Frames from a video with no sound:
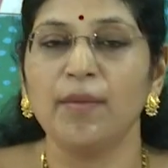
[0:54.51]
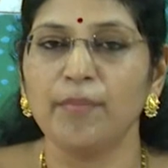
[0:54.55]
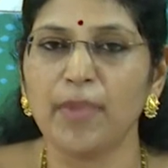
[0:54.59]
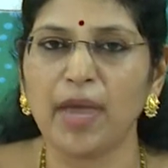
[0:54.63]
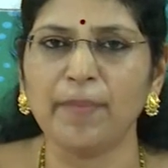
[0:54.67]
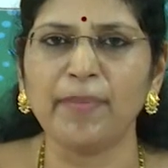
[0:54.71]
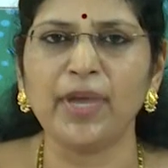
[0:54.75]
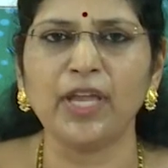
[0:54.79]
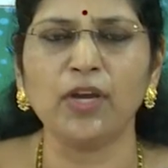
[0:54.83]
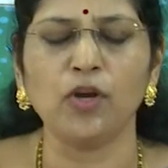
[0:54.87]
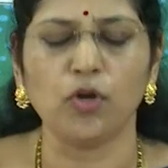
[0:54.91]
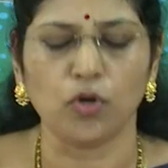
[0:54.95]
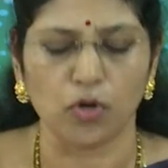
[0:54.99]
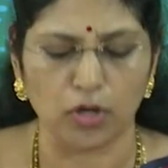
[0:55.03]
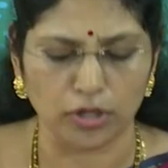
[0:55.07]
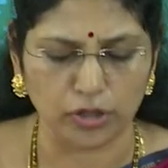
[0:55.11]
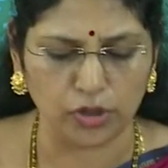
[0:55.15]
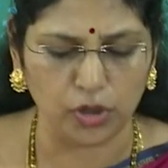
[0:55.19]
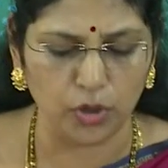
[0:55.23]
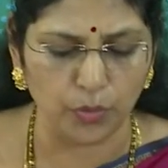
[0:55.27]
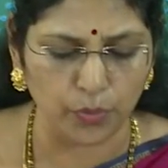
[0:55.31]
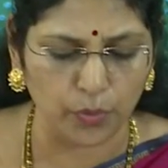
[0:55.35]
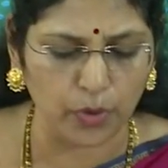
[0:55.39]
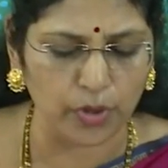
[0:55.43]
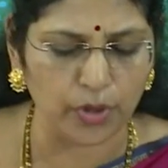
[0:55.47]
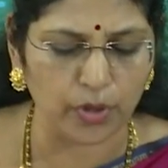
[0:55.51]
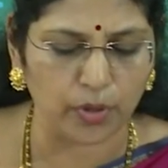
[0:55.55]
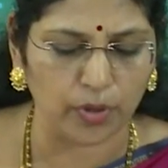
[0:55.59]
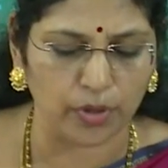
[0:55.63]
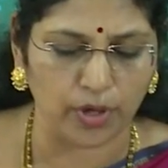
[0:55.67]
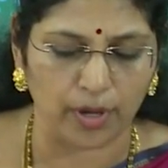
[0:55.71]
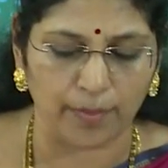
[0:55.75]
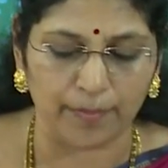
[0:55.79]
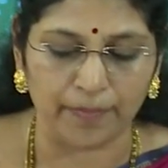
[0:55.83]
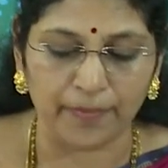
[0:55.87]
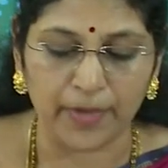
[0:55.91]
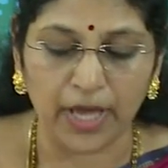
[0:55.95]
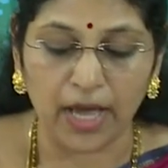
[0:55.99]
మేము ఇన్ని రోజులు
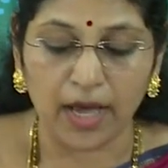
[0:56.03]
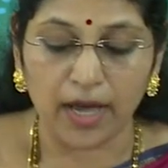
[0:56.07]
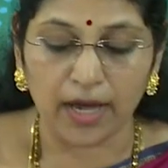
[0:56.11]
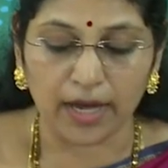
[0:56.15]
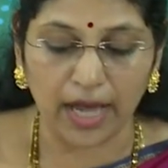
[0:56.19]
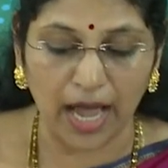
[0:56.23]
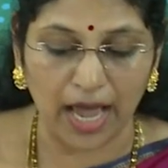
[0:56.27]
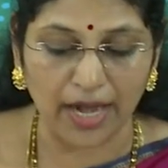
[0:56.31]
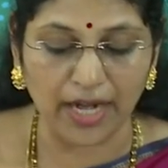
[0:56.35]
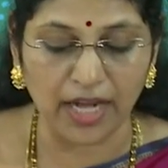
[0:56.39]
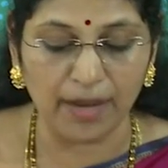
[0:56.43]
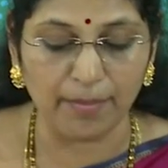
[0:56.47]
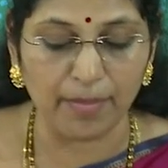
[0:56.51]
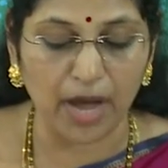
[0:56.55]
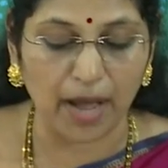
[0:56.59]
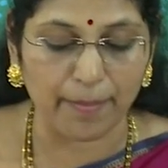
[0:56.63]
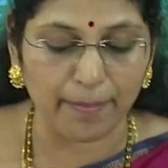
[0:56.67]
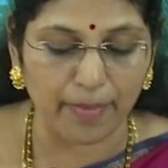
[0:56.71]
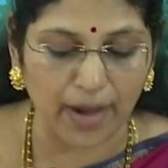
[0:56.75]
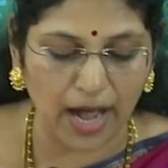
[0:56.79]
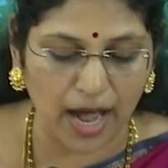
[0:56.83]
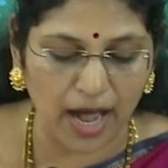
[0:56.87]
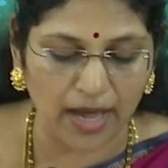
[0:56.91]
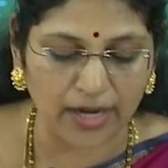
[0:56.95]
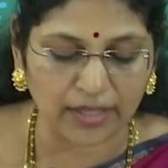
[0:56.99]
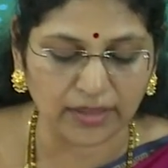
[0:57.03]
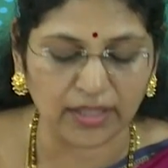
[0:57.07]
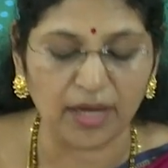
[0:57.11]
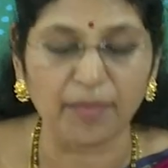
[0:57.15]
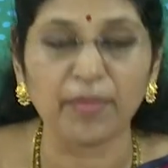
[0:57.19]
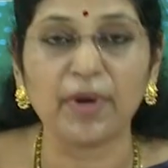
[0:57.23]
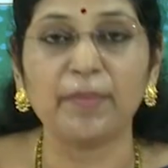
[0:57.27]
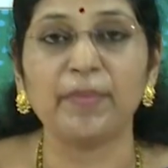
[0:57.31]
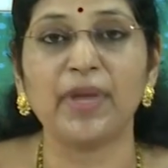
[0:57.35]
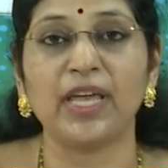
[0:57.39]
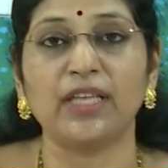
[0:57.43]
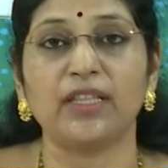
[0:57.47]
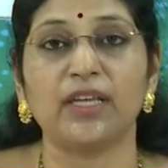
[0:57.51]
ఊరుకున్నాం కానీ మా
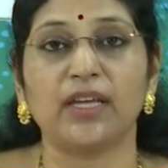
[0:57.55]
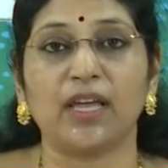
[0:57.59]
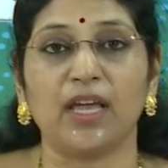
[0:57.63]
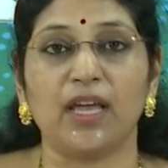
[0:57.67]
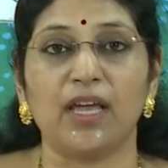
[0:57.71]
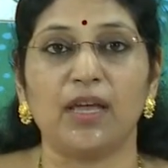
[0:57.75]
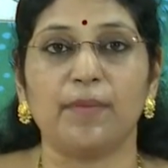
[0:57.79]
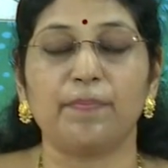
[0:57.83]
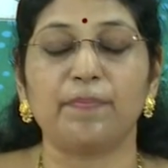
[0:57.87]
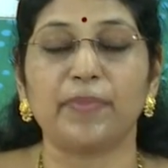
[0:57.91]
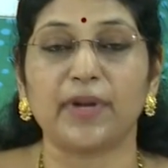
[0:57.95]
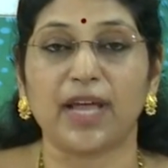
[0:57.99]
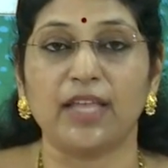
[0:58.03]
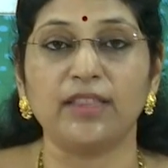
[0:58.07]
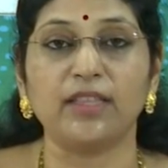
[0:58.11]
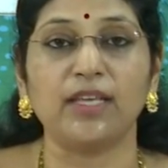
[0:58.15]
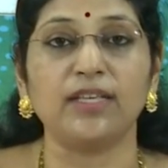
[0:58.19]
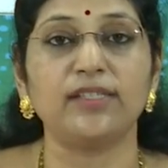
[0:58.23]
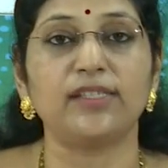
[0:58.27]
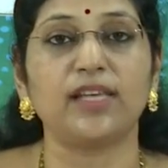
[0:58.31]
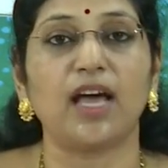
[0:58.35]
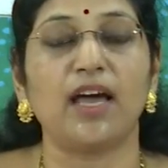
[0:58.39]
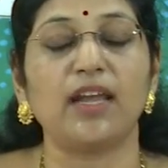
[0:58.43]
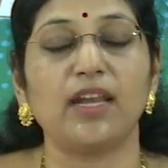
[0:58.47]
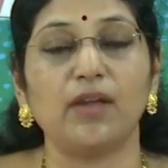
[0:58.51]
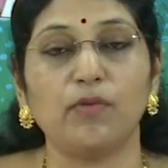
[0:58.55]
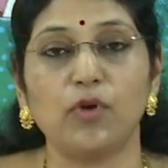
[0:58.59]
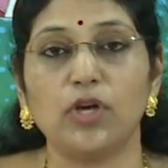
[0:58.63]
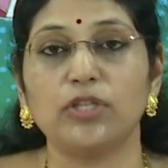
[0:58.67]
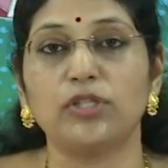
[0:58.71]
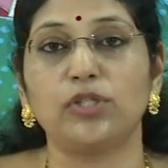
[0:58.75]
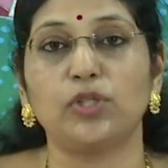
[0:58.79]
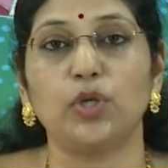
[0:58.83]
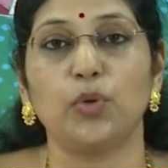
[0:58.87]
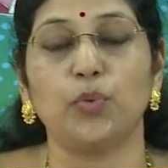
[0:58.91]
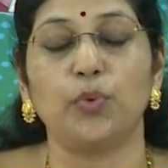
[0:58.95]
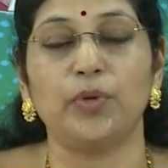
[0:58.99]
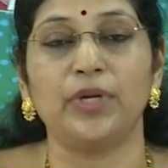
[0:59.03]
భారతమ్మ మీదకి ప్రతిసారి
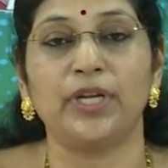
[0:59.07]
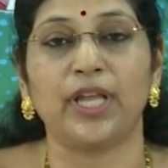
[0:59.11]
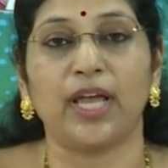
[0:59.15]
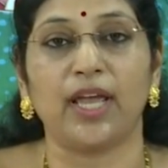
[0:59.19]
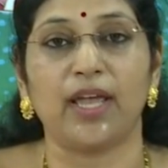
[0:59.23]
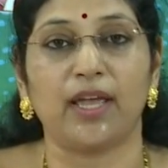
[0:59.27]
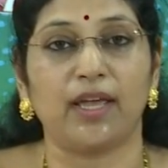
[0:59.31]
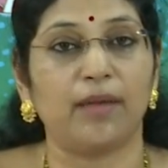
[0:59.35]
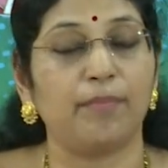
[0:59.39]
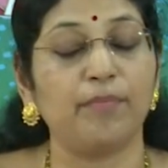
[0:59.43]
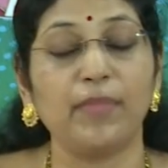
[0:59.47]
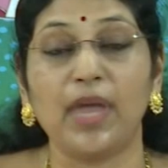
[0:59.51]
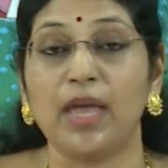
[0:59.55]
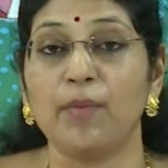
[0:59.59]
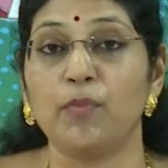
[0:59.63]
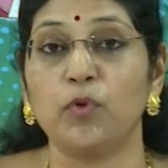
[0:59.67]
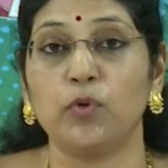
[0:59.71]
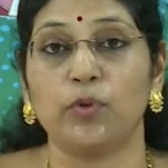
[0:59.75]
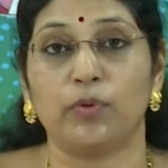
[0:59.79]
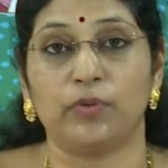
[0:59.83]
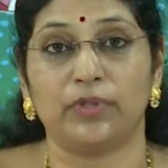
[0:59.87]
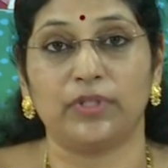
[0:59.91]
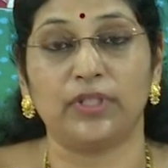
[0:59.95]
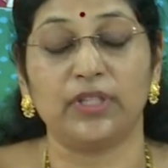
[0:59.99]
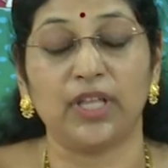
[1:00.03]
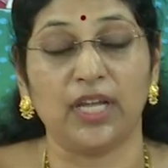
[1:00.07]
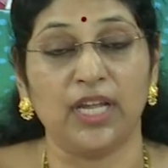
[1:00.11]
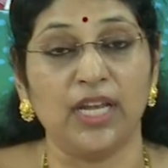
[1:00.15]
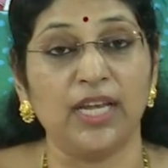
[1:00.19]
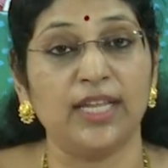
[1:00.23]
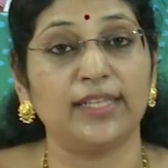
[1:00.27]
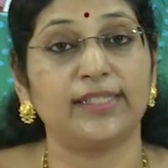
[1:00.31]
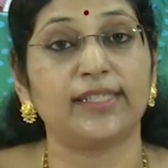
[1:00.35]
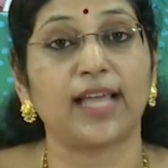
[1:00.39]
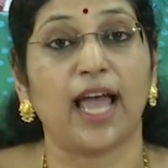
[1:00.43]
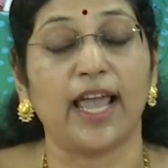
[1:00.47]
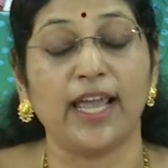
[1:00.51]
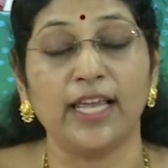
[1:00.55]
వస్తూ ఉంటే మేము
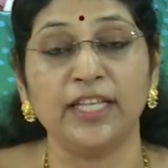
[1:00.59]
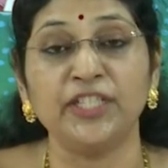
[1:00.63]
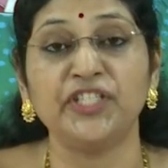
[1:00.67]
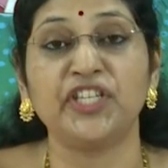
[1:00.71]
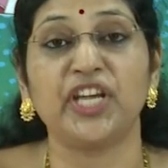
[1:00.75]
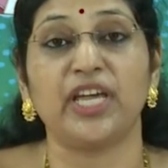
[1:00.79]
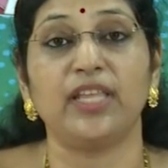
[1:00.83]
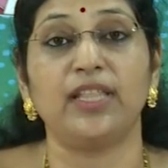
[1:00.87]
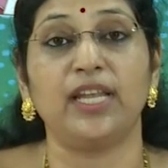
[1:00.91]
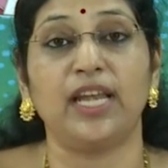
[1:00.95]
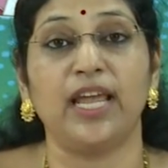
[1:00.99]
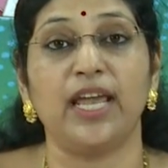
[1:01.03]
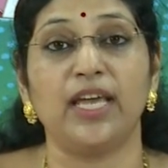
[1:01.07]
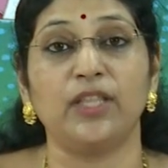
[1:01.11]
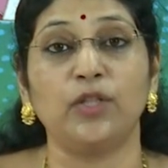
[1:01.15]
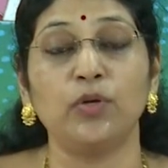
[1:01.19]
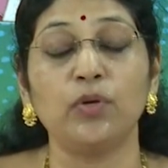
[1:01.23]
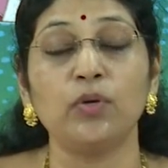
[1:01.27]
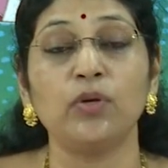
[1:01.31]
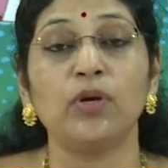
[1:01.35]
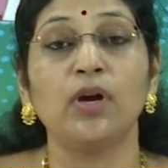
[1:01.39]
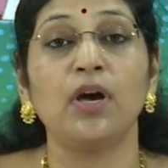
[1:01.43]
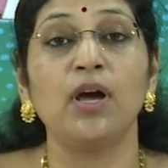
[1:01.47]
దీన్ని సహించేది లేదు